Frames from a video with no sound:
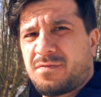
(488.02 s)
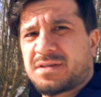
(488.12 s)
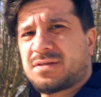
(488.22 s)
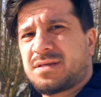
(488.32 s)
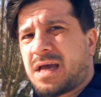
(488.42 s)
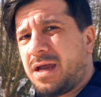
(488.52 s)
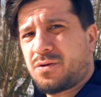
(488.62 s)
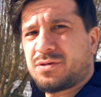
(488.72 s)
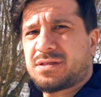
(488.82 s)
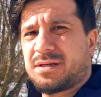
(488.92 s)
was kein
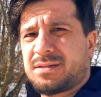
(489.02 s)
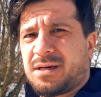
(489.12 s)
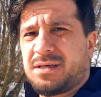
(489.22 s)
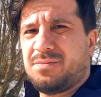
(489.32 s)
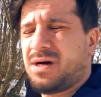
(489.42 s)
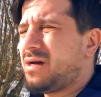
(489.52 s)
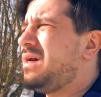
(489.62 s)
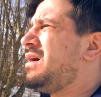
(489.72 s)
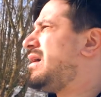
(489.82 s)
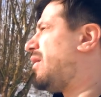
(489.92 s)
Rost hat, sage ich mal,
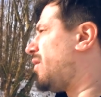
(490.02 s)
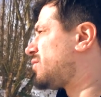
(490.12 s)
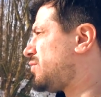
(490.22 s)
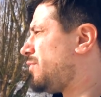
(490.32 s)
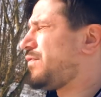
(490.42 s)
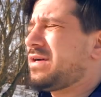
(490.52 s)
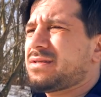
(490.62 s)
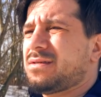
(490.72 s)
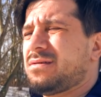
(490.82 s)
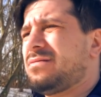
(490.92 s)
auch TÜV
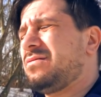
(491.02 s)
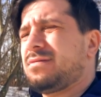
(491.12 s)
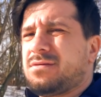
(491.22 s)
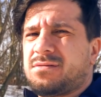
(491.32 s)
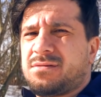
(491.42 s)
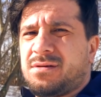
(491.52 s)
hat und so,